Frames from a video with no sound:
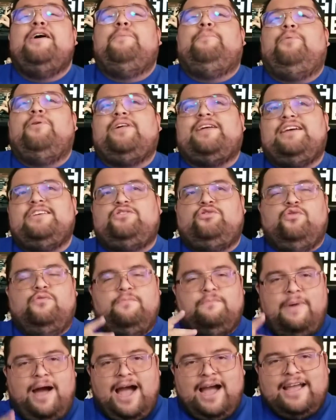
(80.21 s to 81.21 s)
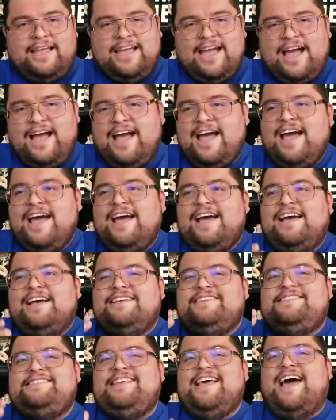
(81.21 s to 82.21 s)
Porque su magia
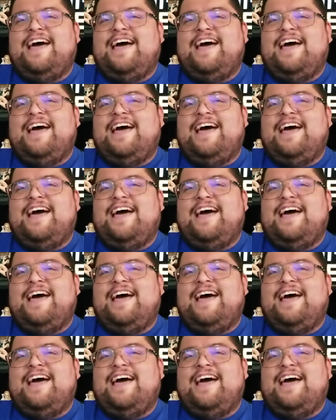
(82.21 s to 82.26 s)
se